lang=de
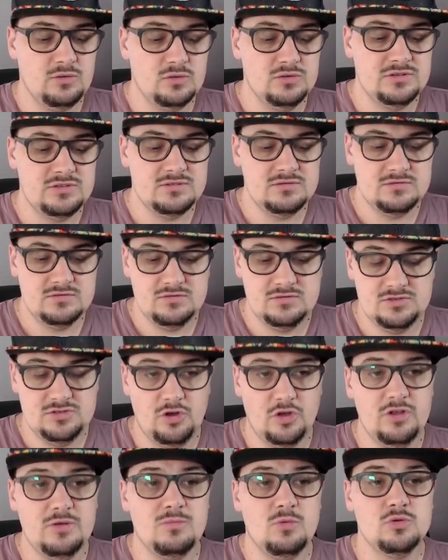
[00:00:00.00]
Und
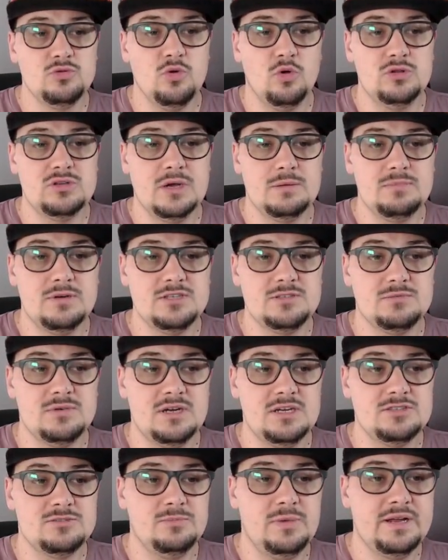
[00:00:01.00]
Sonne, Mond, Ultra Prisma.
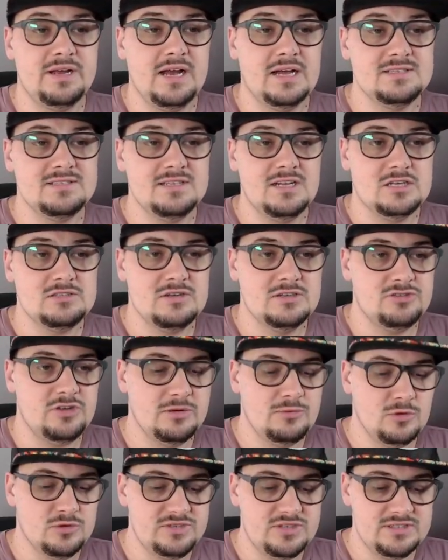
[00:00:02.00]
Also bei der ganzen Auswahl an
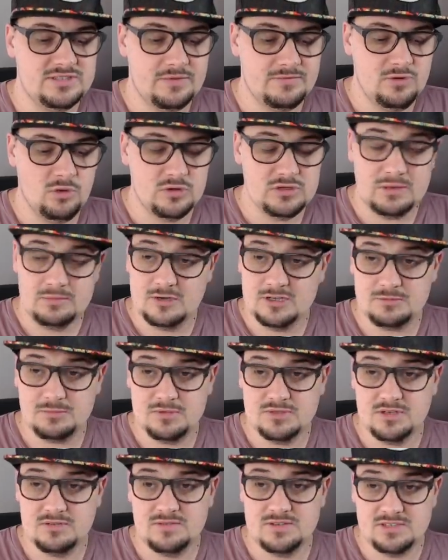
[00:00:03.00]
Sonne, Mond Sets haben wir Ultra
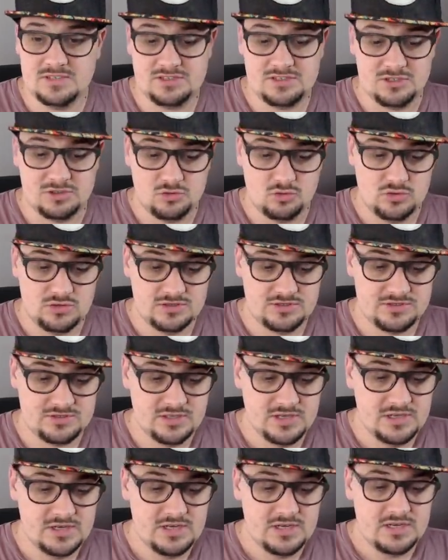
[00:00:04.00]
Prisma drin, was richtig cool ist.
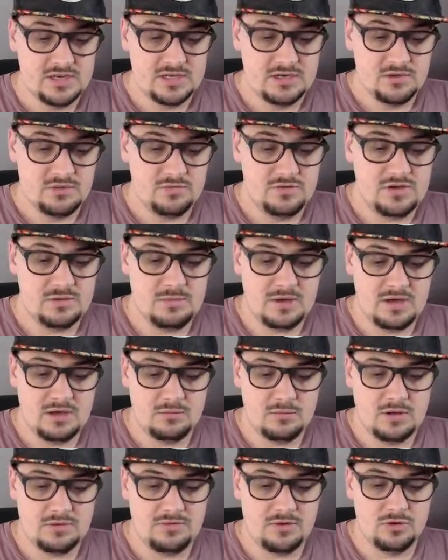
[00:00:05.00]
Wir
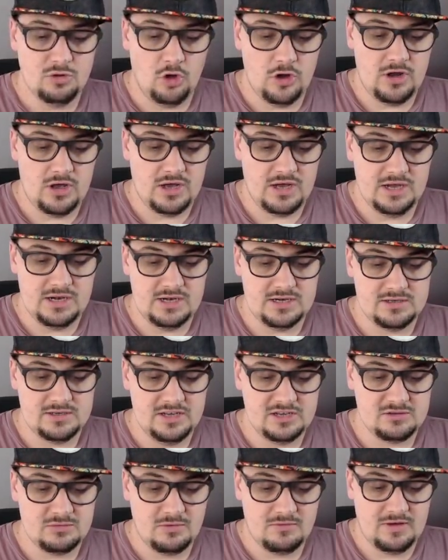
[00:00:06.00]
machen mal von neu nach alt.
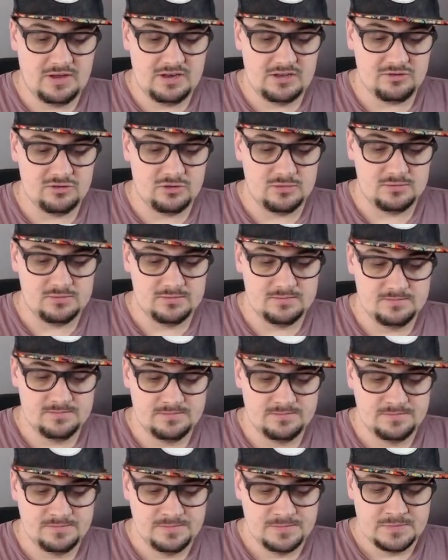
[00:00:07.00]
Nächstes Mal mal andersrum.
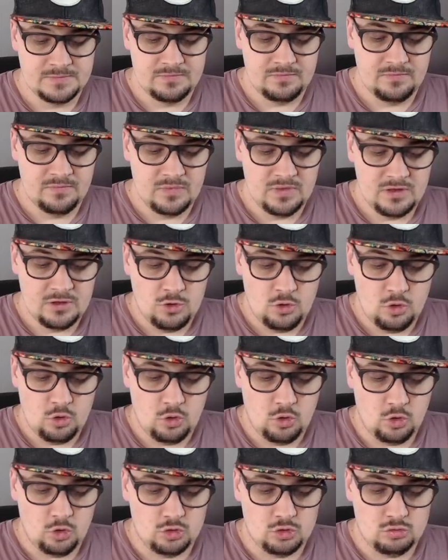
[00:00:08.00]

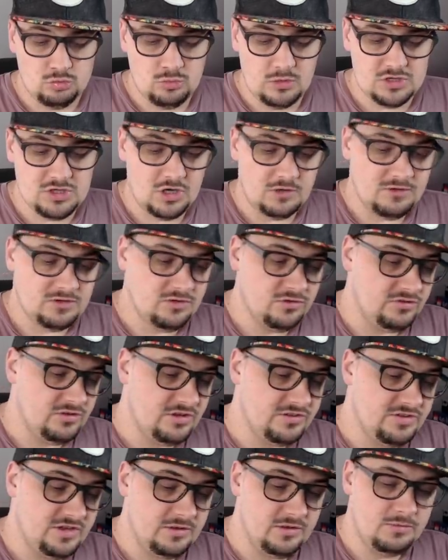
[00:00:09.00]
Und mal schauen, was uns
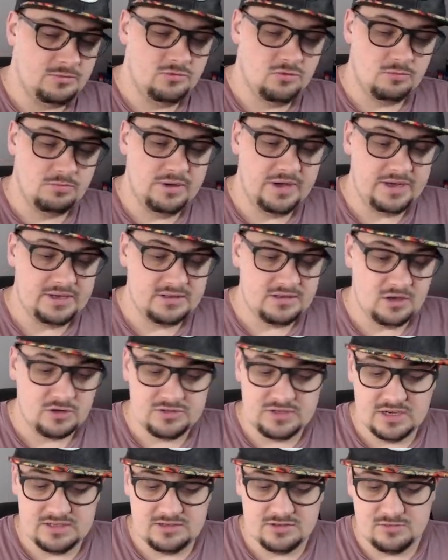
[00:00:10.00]
das Set so bringt,
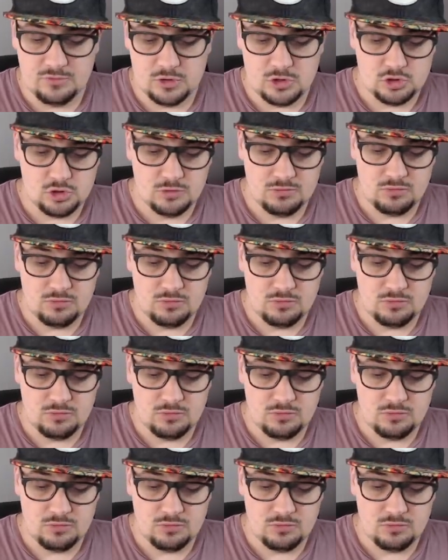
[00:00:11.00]
außer halt diese wunderschöne